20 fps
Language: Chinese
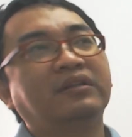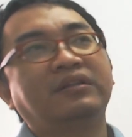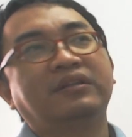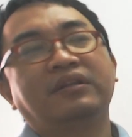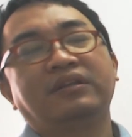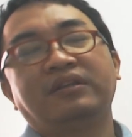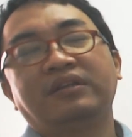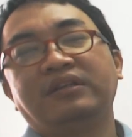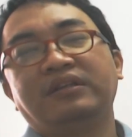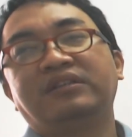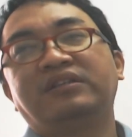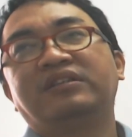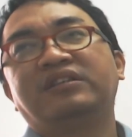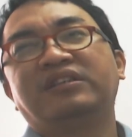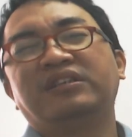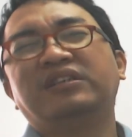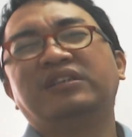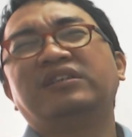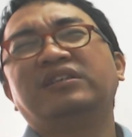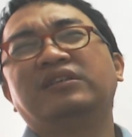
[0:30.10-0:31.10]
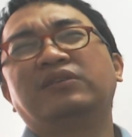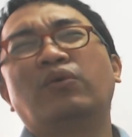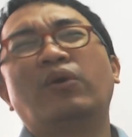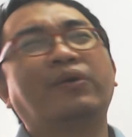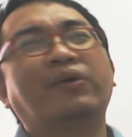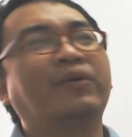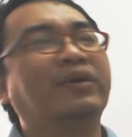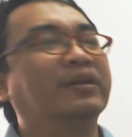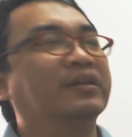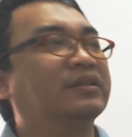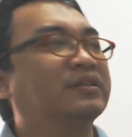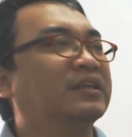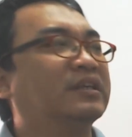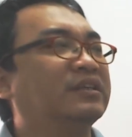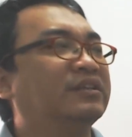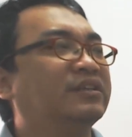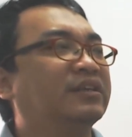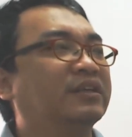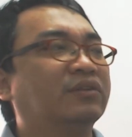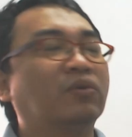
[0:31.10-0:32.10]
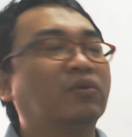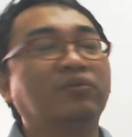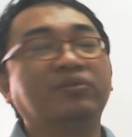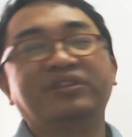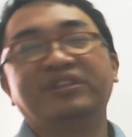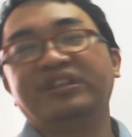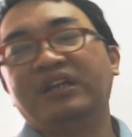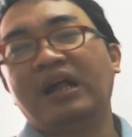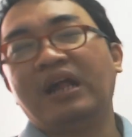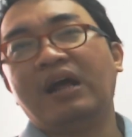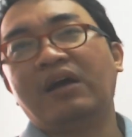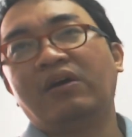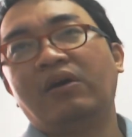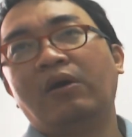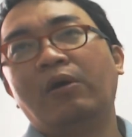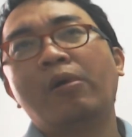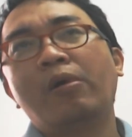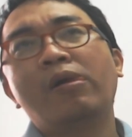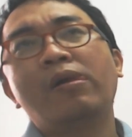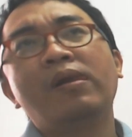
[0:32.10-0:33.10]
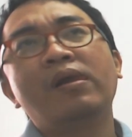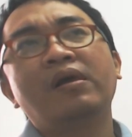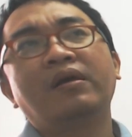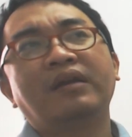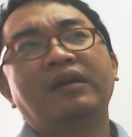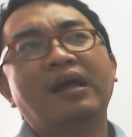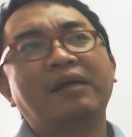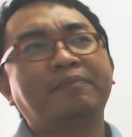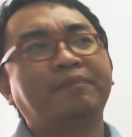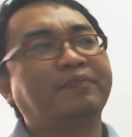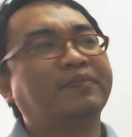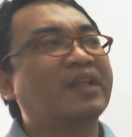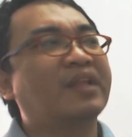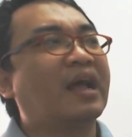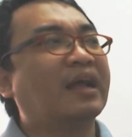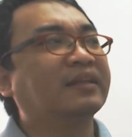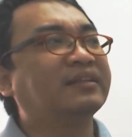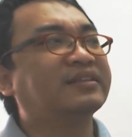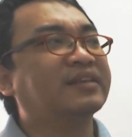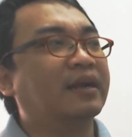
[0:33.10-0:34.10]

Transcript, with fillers: 一奇奇怪怪的这一些东西啦，哈，那来讲，